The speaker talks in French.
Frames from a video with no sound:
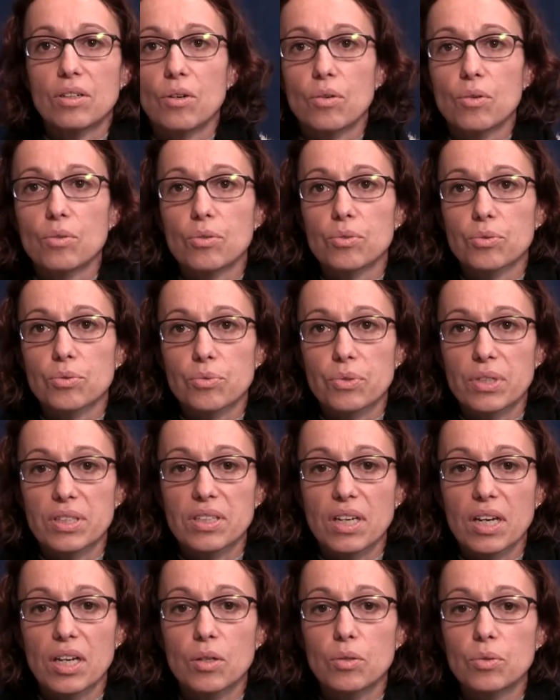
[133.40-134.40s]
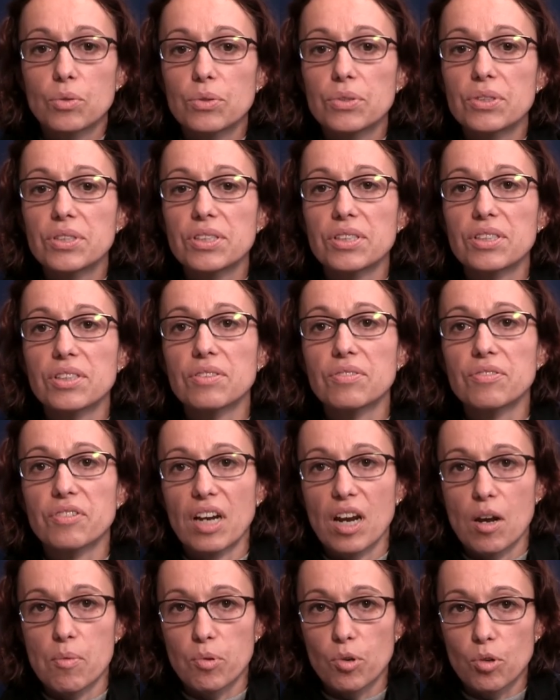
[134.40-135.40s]
On souhaiterait aussi
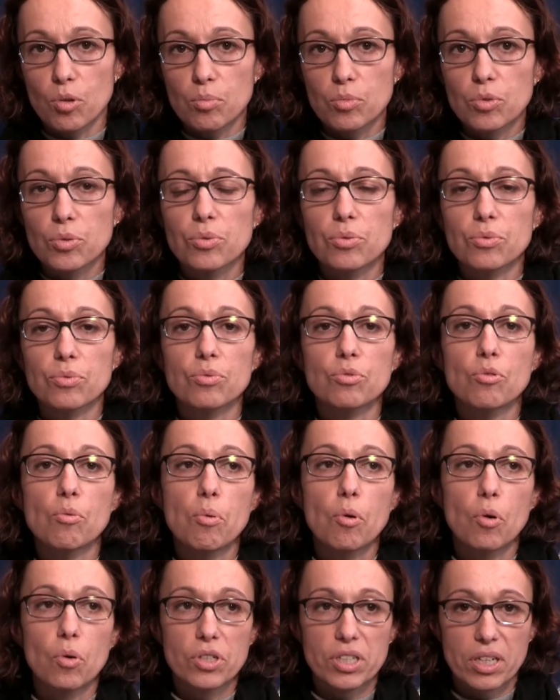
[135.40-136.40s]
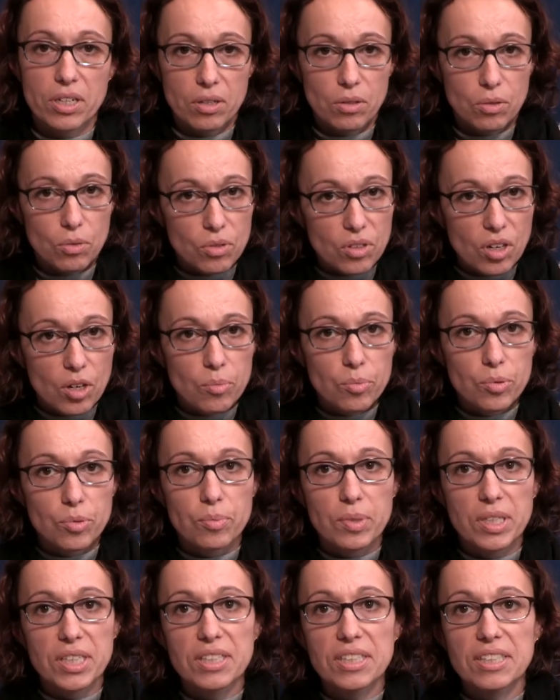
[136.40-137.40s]
faire la promotion de ce projet au grand
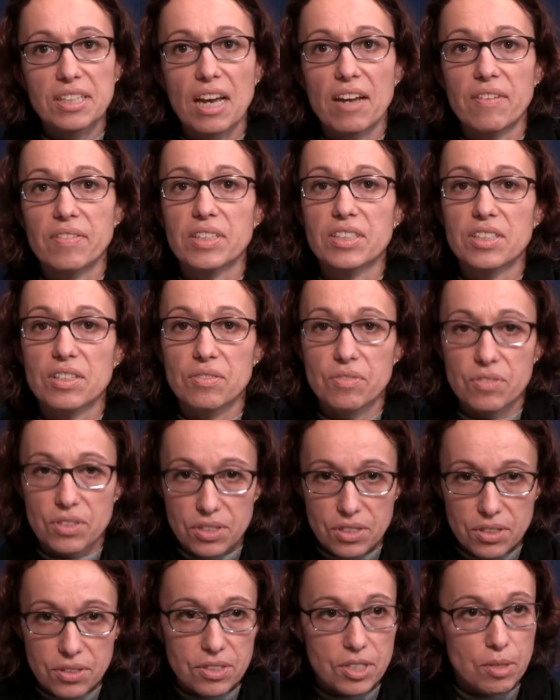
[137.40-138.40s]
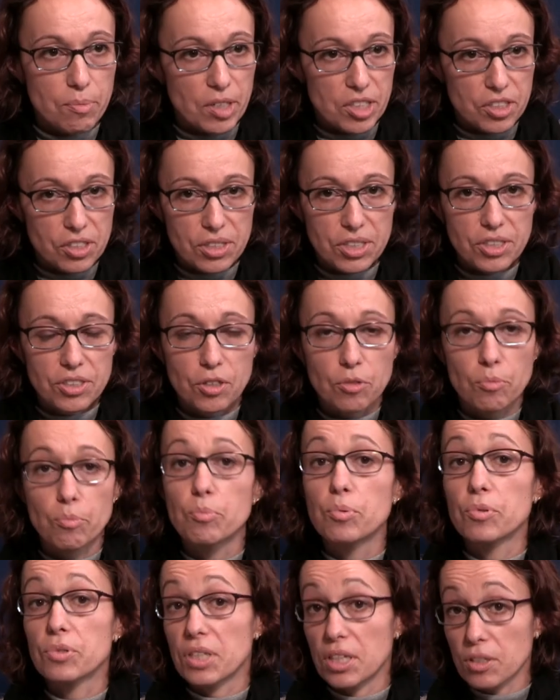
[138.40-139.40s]
public avec des visites thématiques,
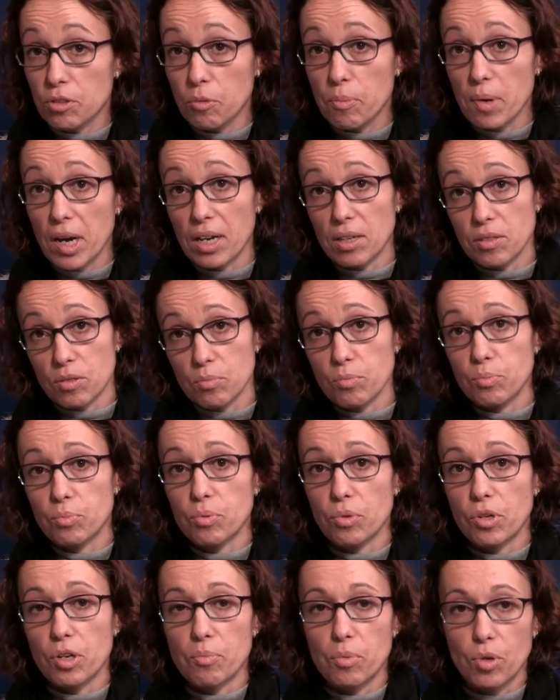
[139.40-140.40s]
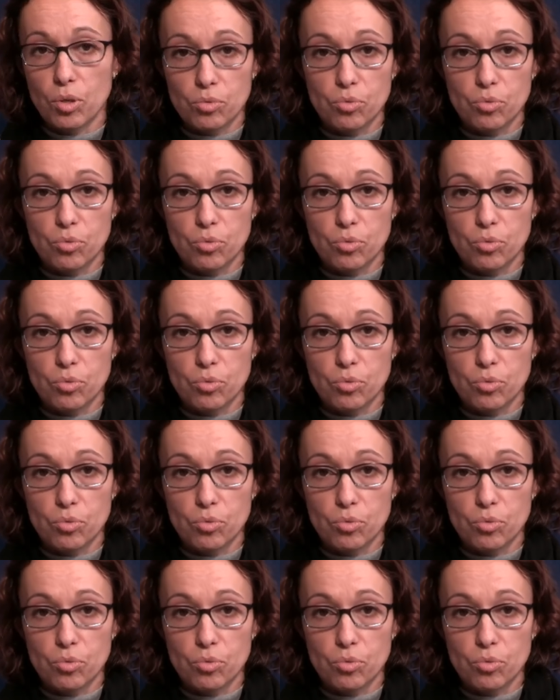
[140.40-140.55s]
peut-être par exemple pour les bords